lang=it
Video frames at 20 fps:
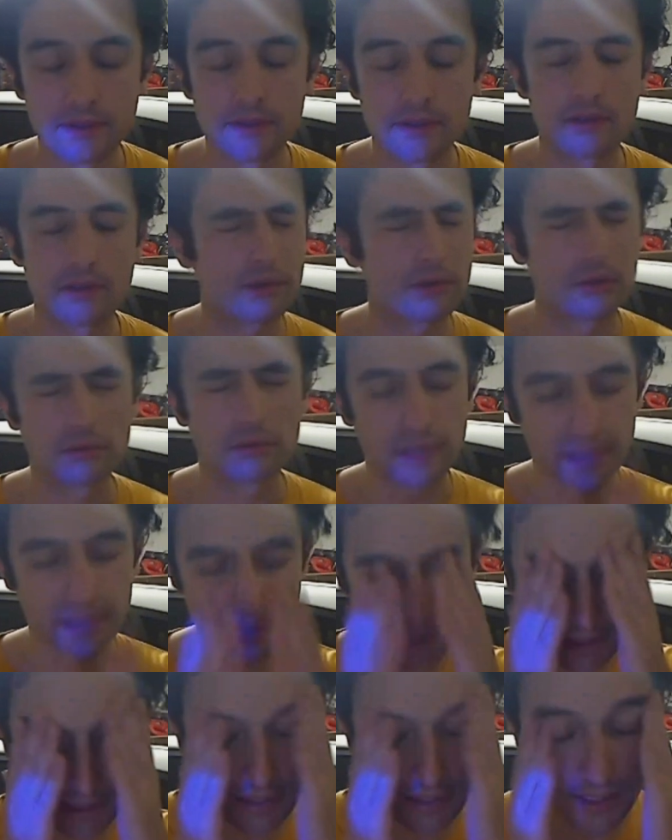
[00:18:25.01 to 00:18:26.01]
Eh, scusate,
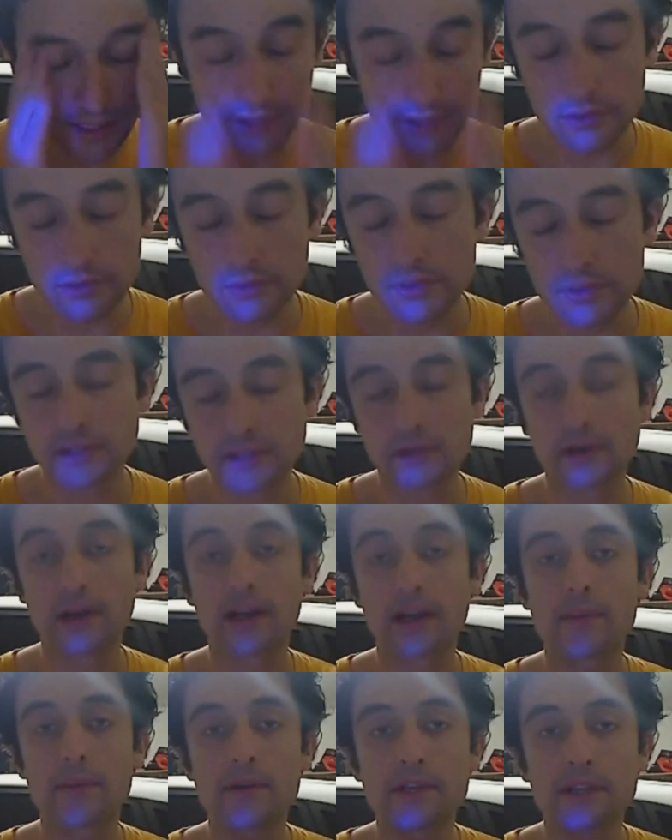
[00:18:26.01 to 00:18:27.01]
l'aghi del re conquistatore è
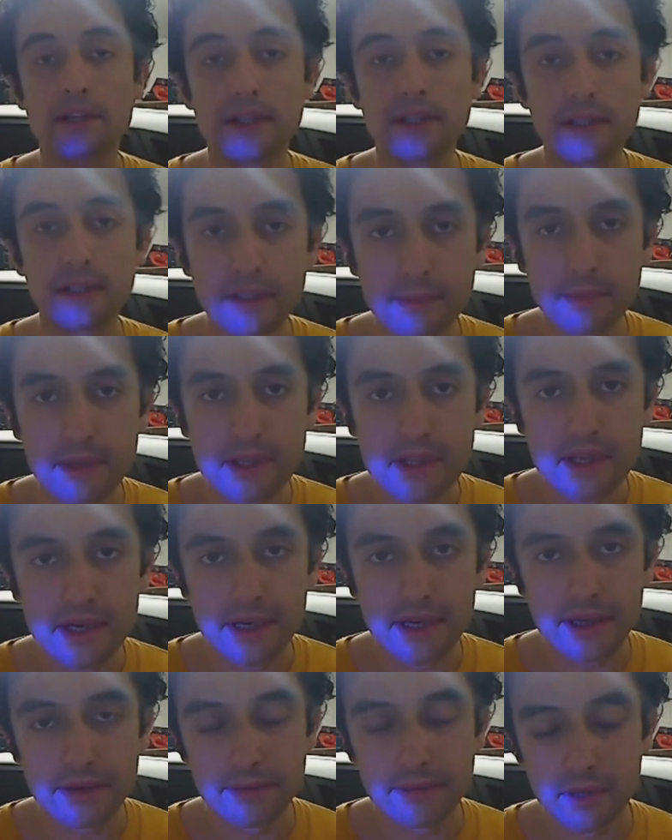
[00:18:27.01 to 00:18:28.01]
la capacità di
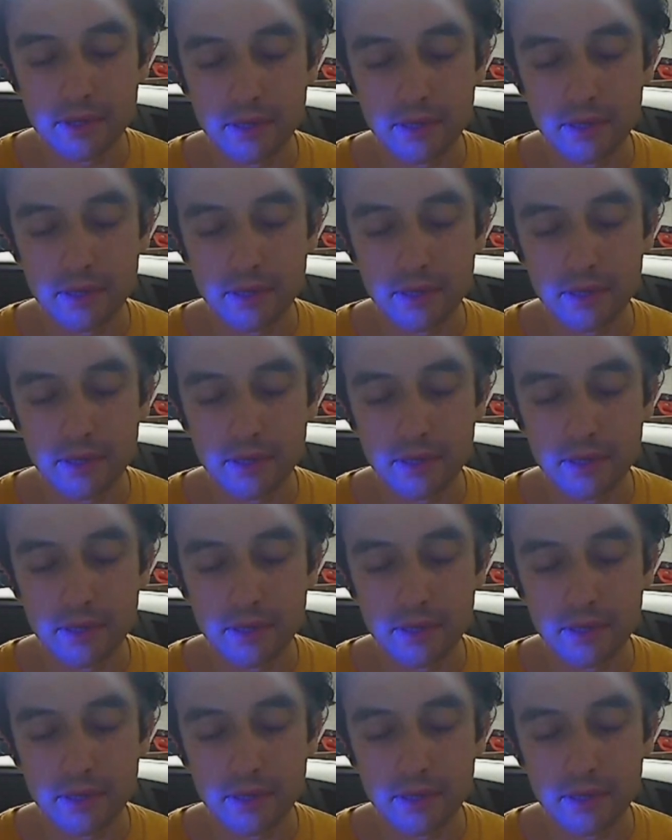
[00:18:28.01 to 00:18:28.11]
intimidire